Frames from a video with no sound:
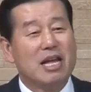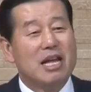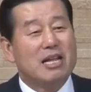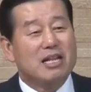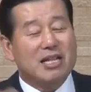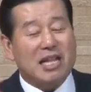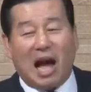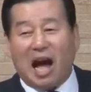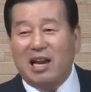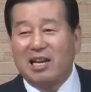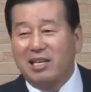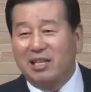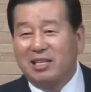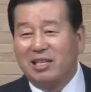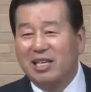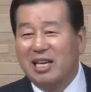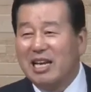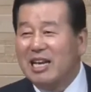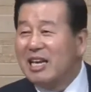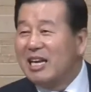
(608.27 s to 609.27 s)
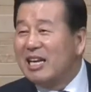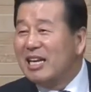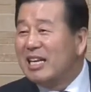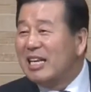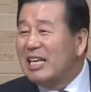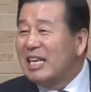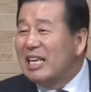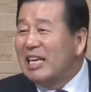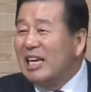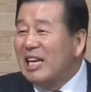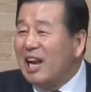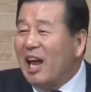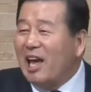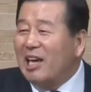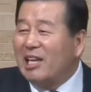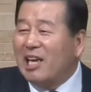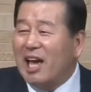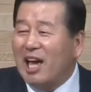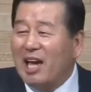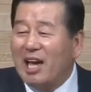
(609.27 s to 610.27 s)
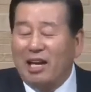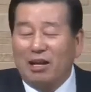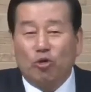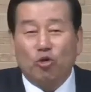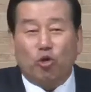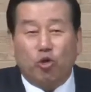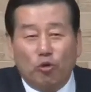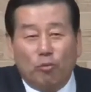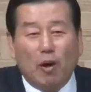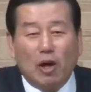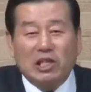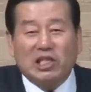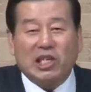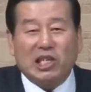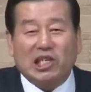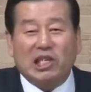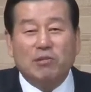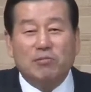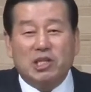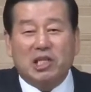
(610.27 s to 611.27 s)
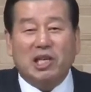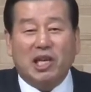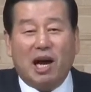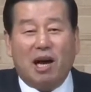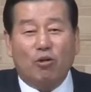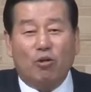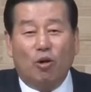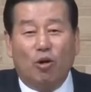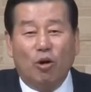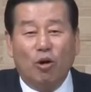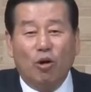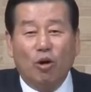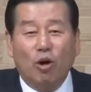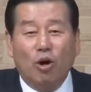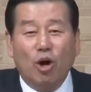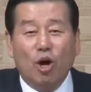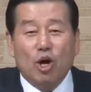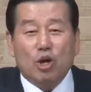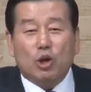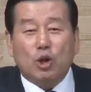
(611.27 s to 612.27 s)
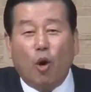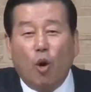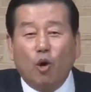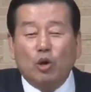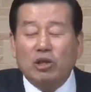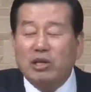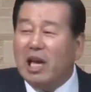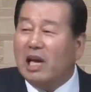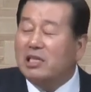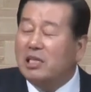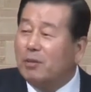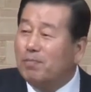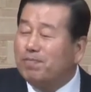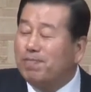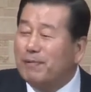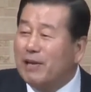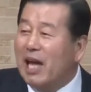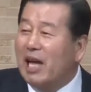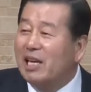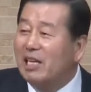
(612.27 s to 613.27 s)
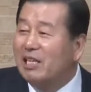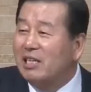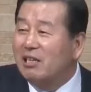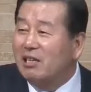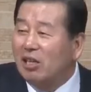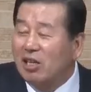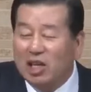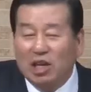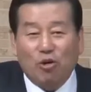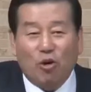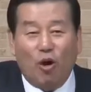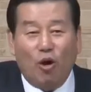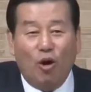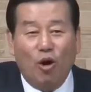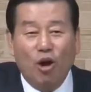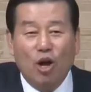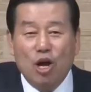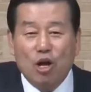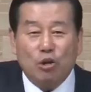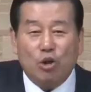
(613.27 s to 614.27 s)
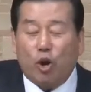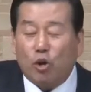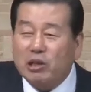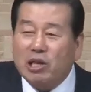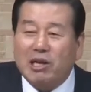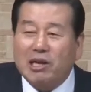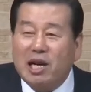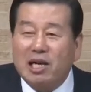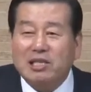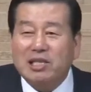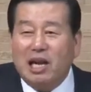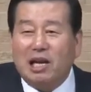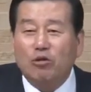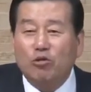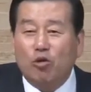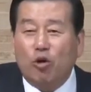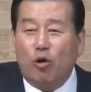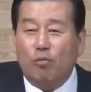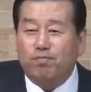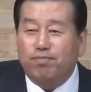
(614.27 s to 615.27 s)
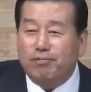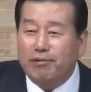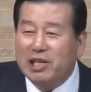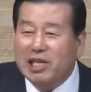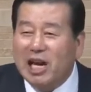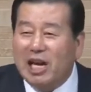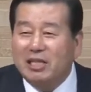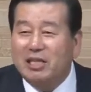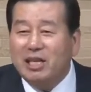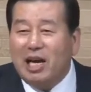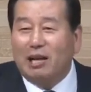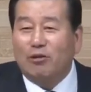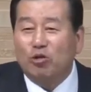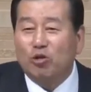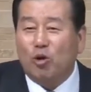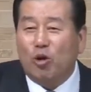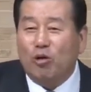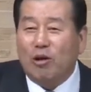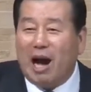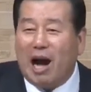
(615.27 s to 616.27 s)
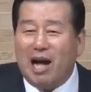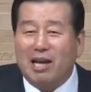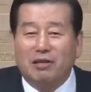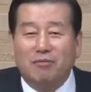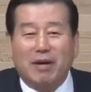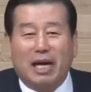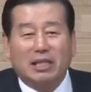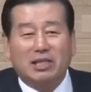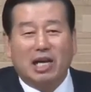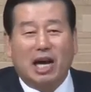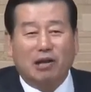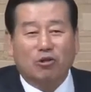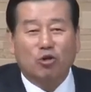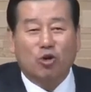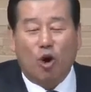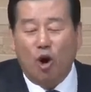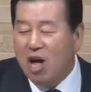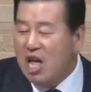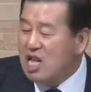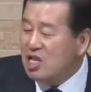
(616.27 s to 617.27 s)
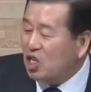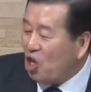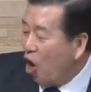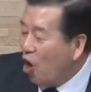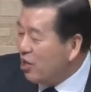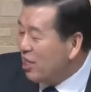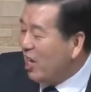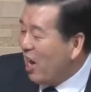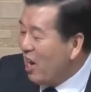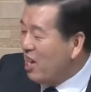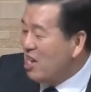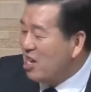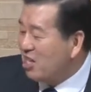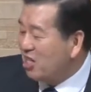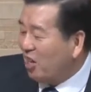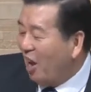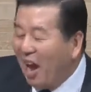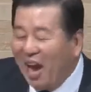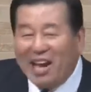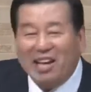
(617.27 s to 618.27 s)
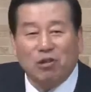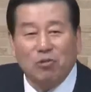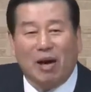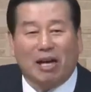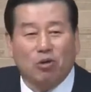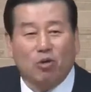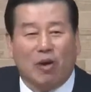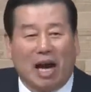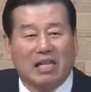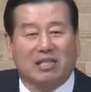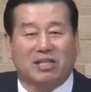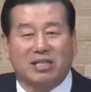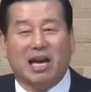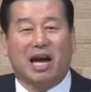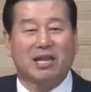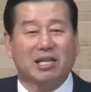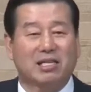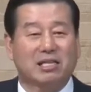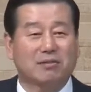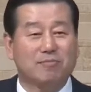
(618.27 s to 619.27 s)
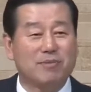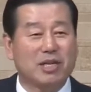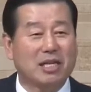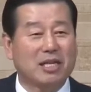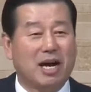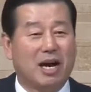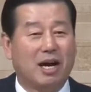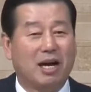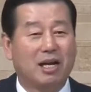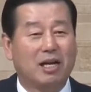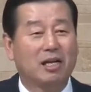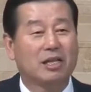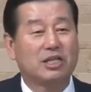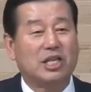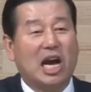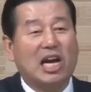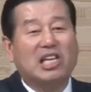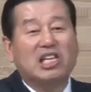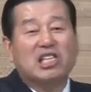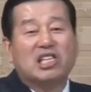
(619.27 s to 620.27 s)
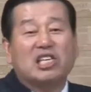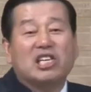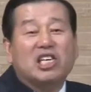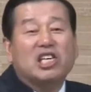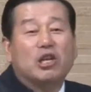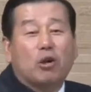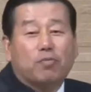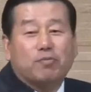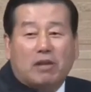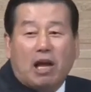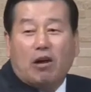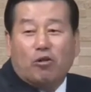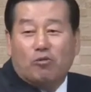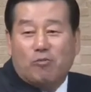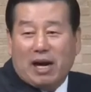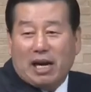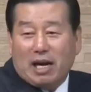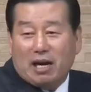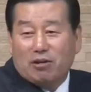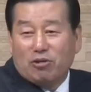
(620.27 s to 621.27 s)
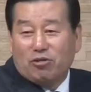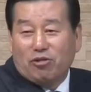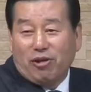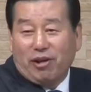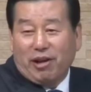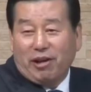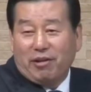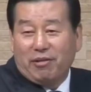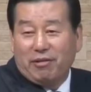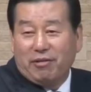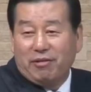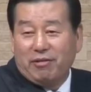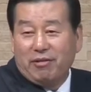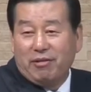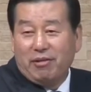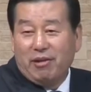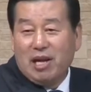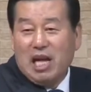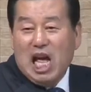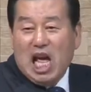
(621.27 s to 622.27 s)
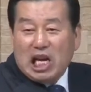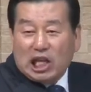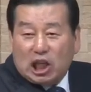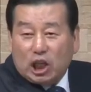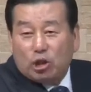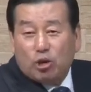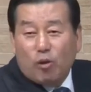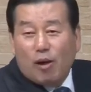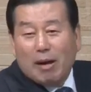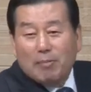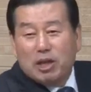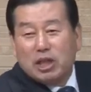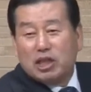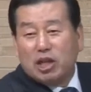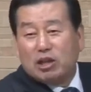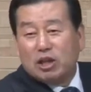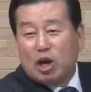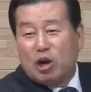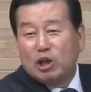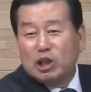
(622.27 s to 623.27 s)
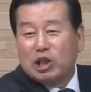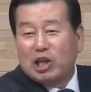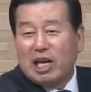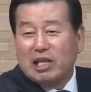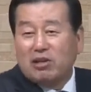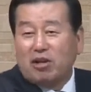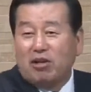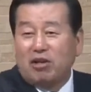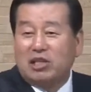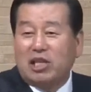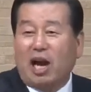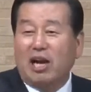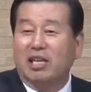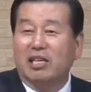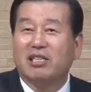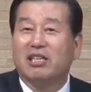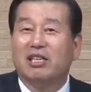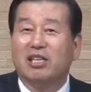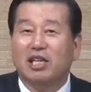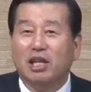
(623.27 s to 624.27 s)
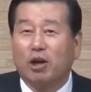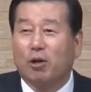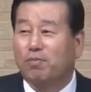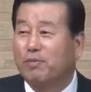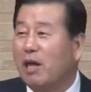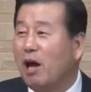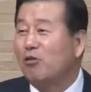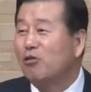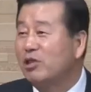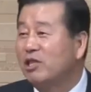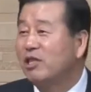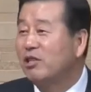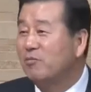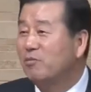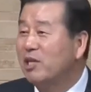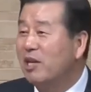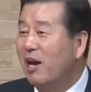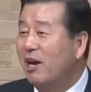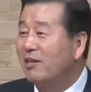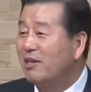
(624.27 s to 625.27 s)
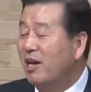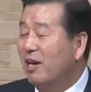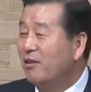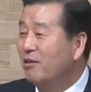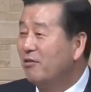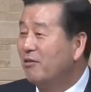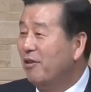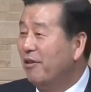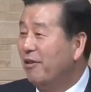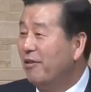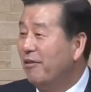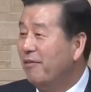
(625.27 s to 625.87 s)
나는 일회에 두 번씩 금식하고 소득의 10분의 1을 드리고 토색하지 않고 불의하지 않고 가늠하지 않고 저기에 있는 세리와도 같지 않습니다. 자기를 의롭다고 말하는 거예요. 기도하면서 성전에서 자기를 의롭다고 지금 이야기하는 거예요.